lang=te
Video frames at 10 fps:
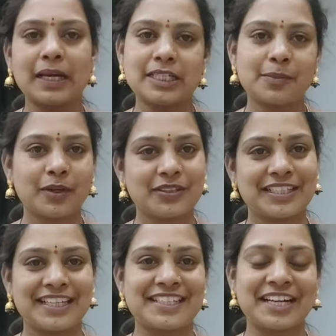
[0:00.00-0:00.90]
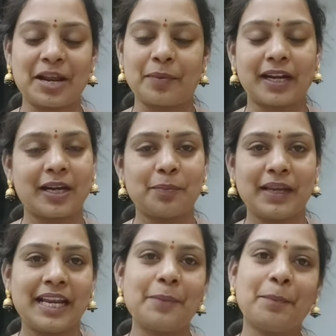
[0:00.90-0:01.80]
మర్చిపోయి వచ్చేసాను అనమాట అంటే
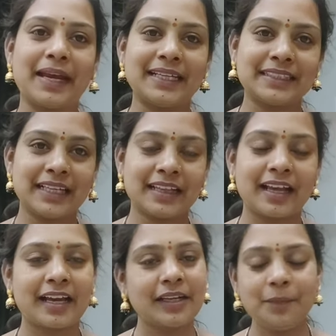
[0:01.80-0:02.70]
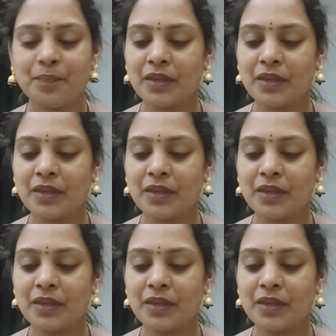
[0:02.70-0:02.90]
బిల్ ఏం పే చేయలేదు కానీ